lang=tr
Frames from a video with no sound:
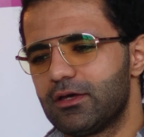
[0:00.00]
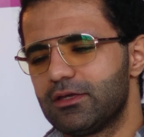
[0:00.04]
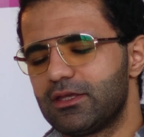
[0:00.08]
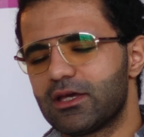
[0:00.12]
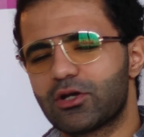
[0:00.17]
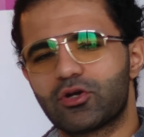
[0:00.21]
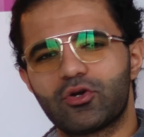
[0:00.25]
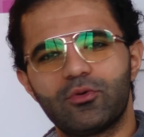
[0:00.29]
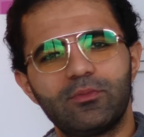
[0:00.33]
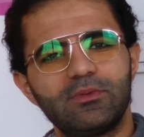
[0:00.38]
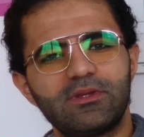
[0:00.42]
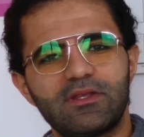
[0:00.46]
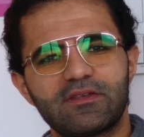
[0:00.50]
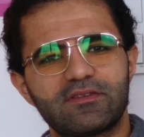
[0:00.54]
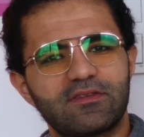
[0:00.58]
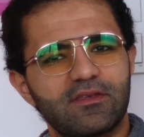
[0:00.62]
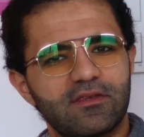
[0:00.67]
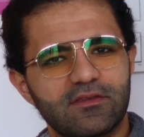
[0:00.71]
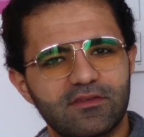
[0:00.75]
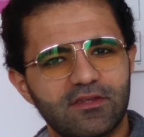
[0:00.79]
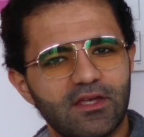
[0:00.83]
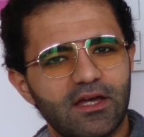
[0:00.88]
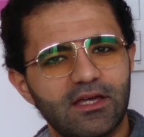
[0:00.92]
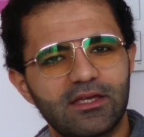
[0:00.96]
Ya Kuminde
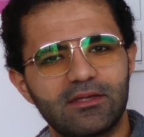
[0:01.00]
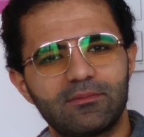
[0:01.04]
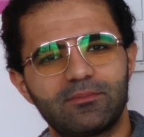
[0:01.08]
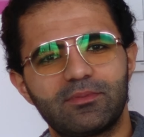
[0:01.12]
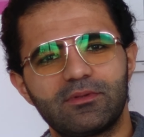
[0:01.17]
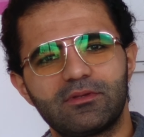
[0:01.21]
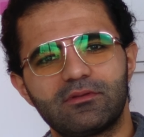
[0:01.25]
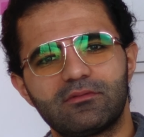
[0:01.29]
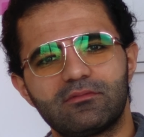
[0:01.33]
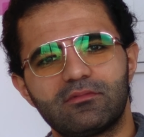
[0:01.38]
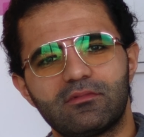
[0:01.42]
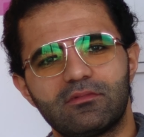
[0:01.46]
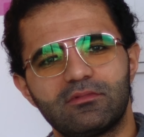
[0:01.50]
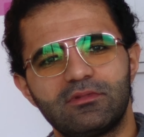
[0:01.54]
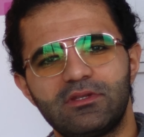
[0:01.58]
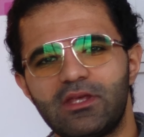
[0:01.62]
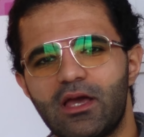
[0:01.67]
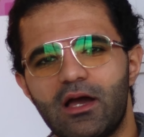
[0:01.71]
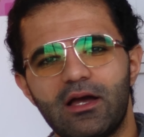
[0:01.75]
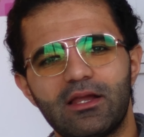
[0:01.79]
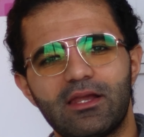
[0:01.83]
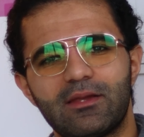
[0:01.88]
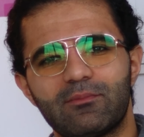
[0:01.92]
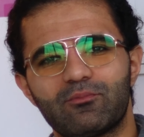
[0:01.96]
sen sahibi
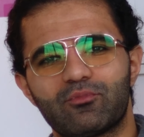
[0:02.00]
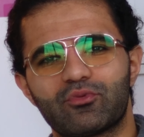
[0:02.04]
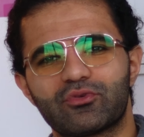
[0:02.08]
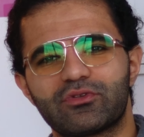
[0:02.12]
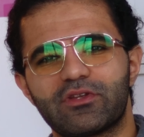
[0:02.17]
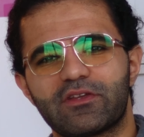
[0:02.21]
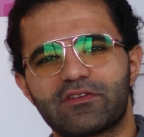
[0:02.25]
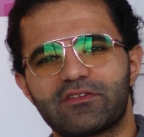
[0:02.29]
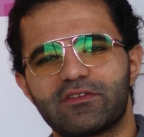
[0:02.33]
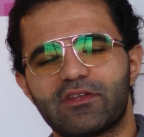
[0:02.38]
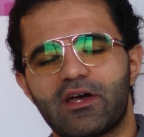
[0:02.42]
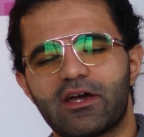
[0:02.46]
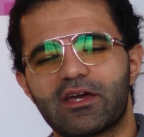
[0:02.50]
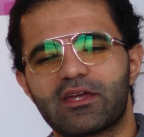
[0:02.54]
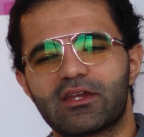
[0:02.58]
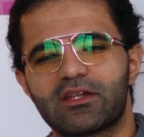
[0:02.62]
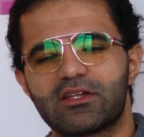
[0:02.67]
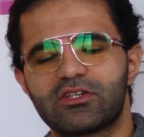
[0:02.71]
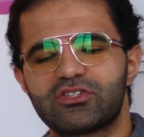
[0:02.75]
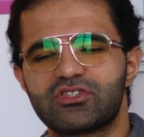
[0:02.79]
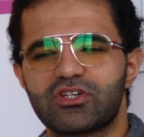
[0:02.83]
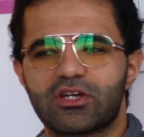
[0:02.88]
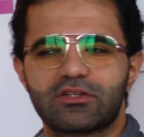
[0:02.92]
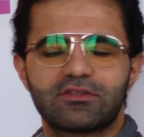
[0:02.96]
niye halin buradasın
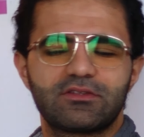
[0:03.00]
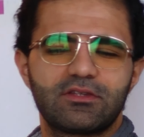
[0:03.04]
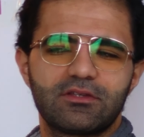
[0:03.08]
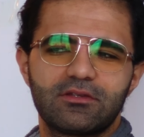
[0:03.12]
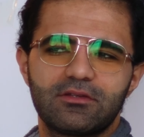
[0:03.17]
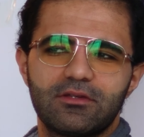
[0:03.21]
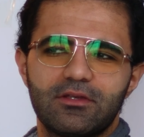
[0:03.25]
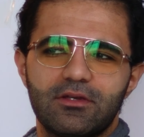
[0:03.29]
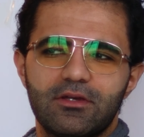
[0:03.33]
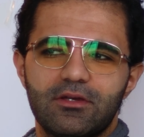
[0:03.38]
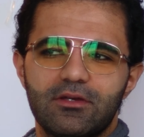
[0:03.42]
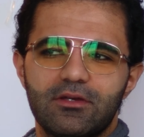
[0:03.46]
ayrılacaktın?